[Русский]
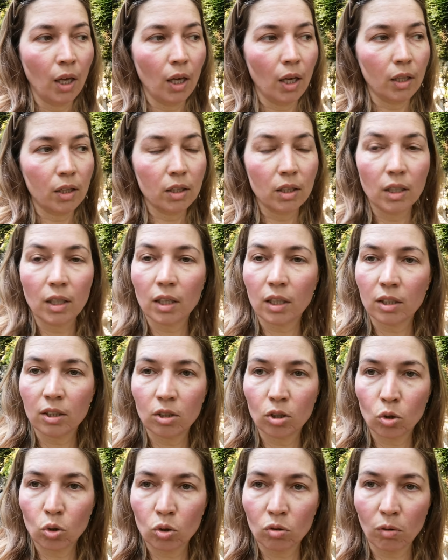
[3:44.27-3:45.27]
Это не
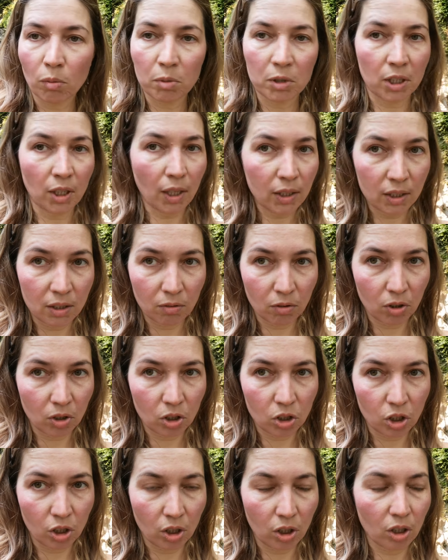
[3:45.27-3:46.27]
гарантирует вам страсти в
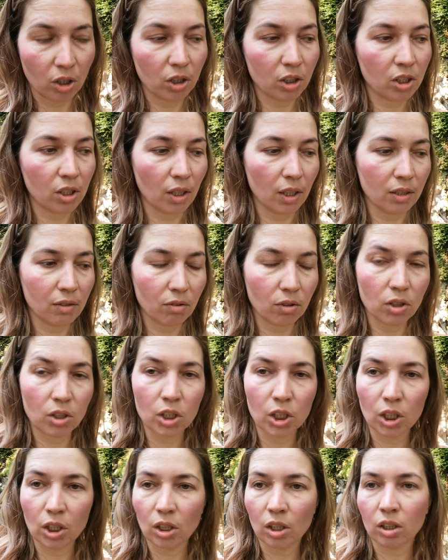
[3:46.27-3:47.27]
отношениях, и страсть в
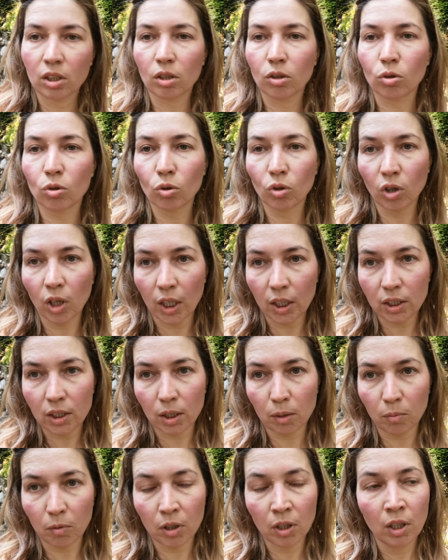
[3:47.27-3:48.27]
отношениях это другая
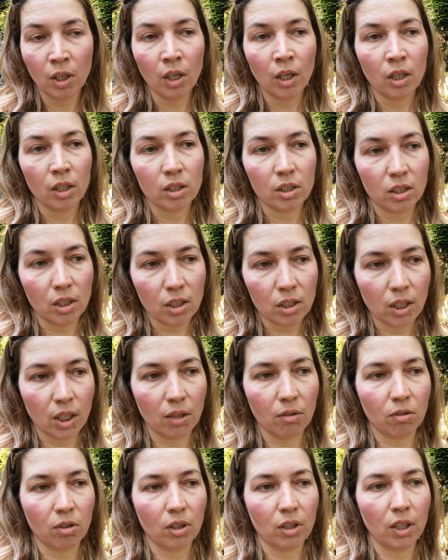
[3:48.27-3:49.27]
тема. Здесь я
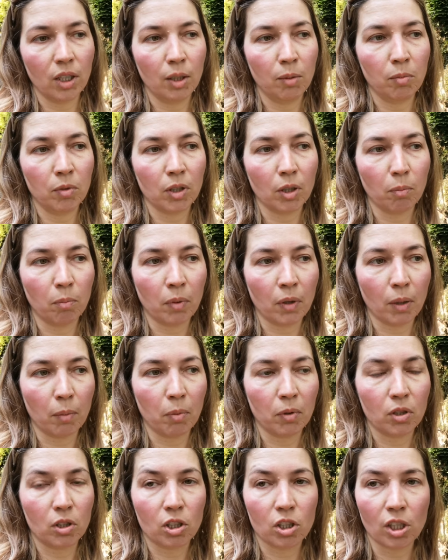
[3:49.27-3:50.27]
говорила именно про
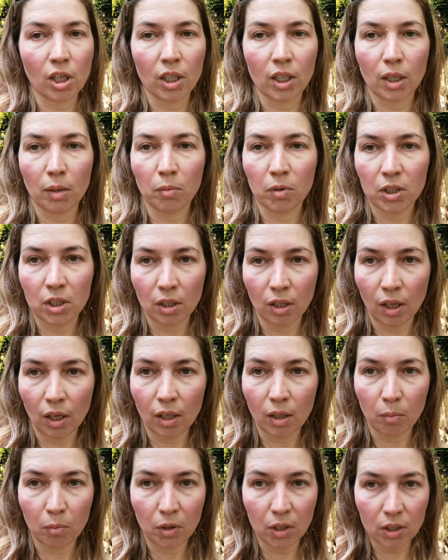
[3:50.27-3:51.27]
поддержание
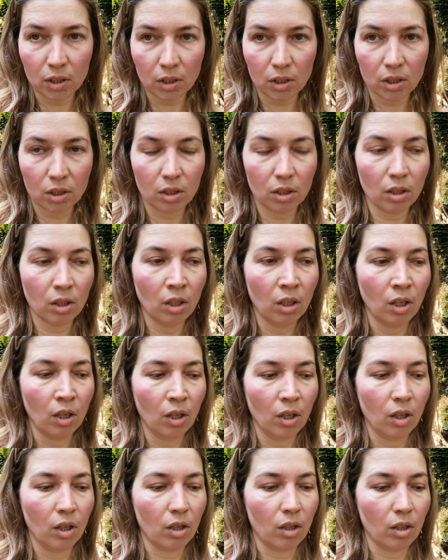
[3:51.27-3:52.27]
эмоциональной близости
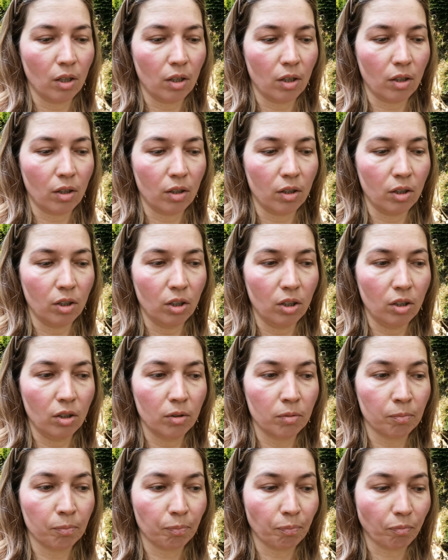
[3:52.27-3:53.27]
э,
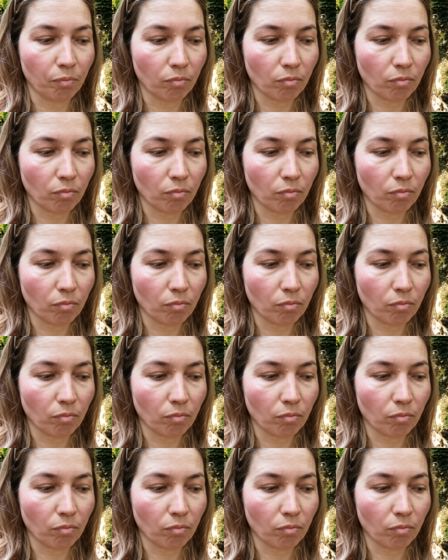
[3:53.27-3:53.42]
и